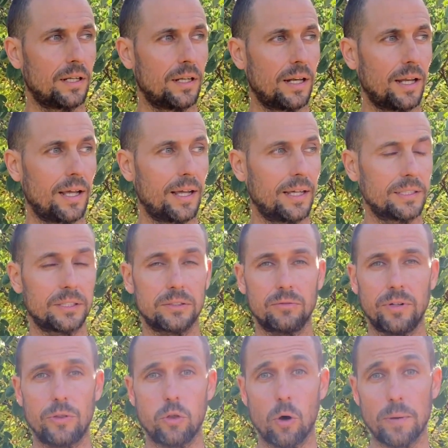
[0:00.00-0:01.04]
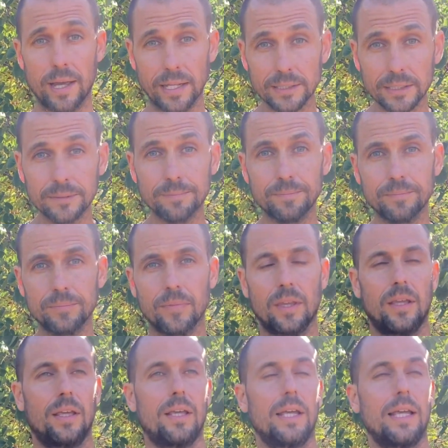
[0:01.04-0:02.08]
las
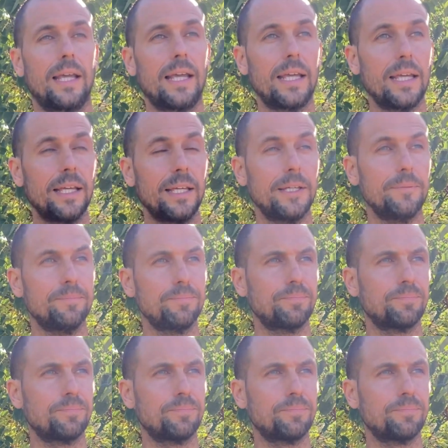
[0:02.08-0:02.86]
rizobias y